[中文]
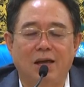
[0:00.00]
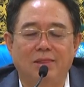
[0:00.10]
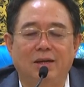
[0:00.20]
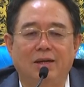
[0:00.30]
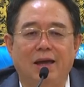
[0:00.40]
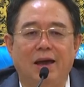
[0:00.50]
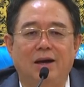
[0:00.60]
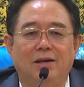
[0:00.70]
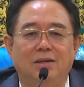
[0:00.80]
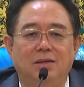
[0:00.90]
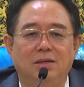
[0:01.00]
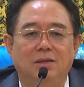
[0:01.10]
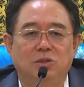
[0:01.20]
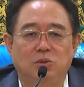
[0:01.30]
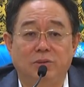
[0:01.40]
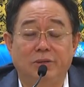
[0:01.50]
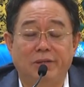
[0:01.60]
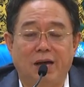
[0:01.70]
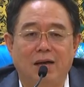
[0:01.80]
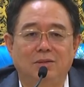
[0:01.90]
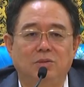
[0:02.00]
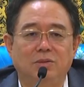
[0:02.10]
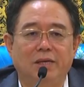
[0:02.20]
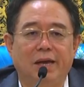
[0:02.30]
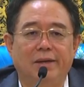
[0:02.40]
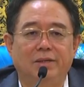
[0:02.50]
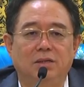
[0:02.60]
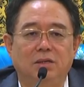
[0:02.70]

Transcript: 暗能量组合的暗空间，